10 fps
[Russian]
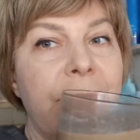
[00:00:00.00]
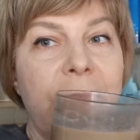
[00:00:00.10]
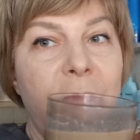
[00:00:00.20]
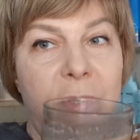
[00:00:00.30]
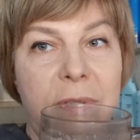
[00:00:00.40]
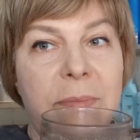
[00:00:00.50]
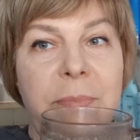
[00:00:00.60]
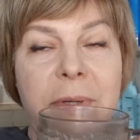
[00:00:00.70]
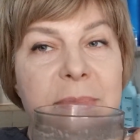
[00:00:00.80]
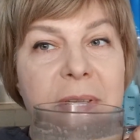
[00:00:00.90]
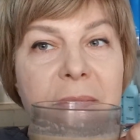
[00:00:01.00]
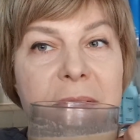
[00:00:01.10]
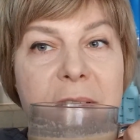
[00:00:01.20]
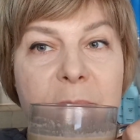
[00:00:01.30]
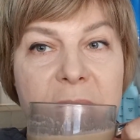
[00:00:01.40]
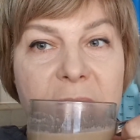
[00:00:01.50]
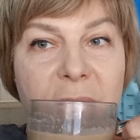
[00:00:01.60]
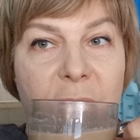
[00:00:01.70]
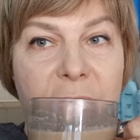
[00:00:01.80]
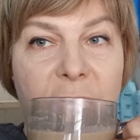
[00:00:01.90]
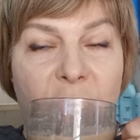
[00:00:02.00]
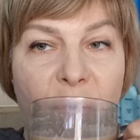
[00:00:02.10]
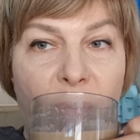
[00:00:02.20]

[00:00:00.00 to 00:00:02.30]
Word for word: Вот прям зависимость от кофе.